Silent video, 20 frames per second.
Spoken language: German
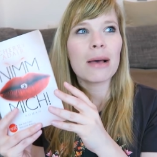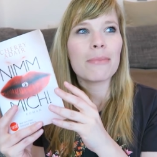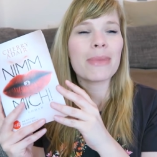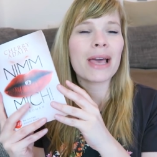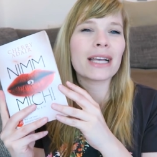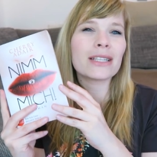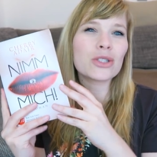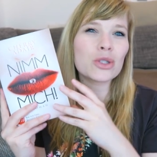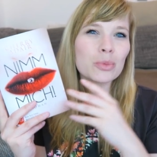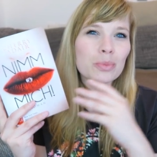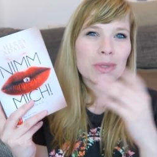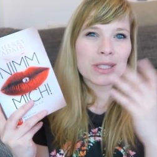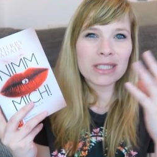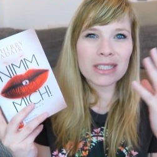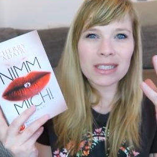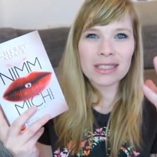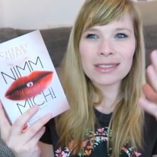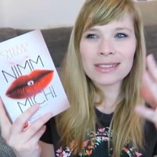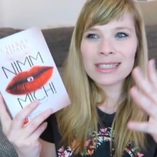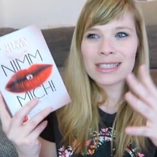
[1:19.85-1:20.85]
Mir hat so ein
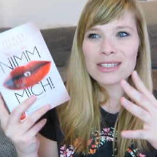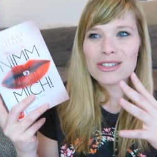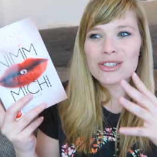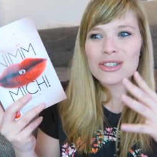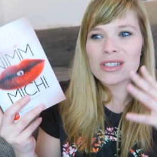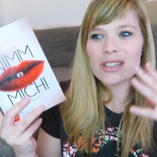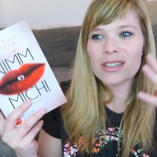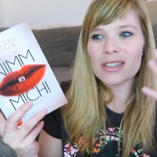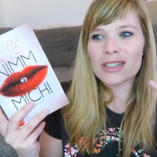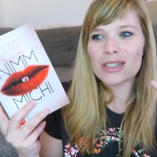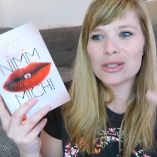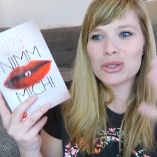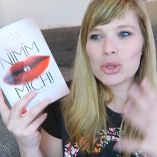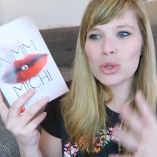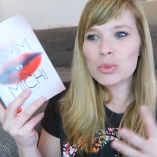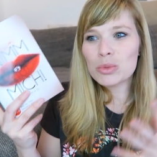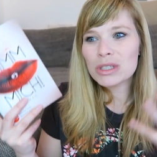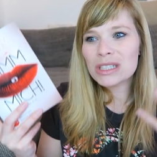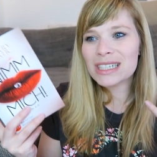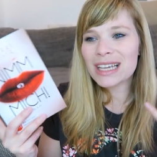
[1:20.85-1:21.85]
bisschen das äh,
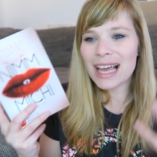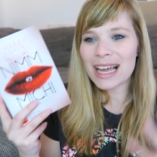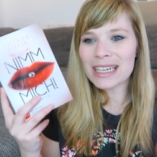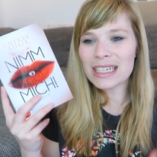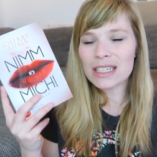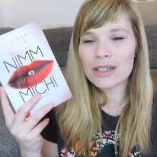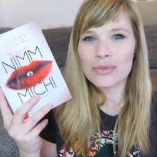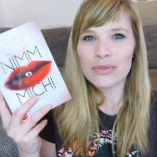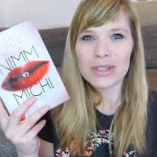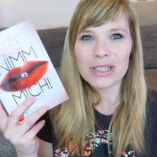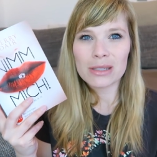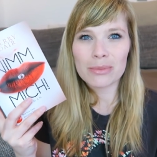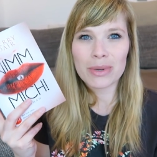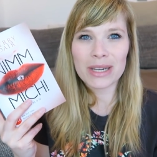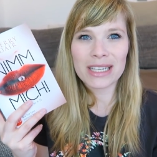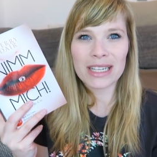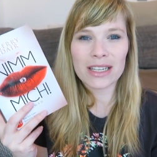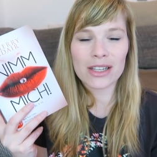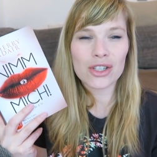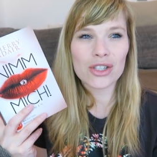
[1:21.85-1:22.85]
Drum und Dran gefehlt
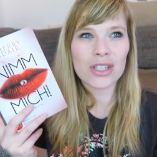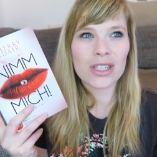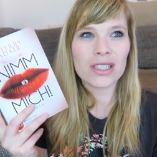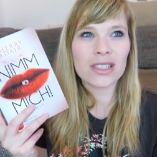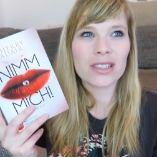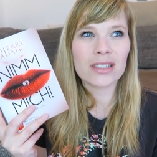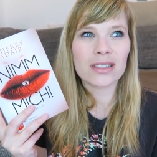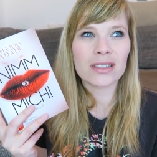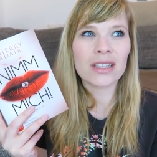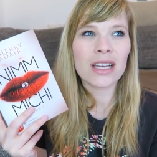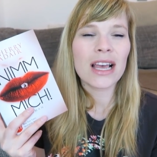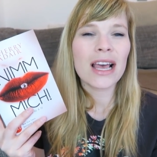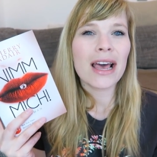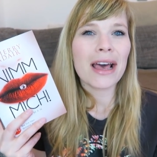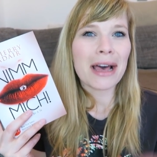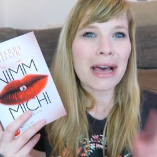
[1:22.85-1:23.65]
bei der Geschichte.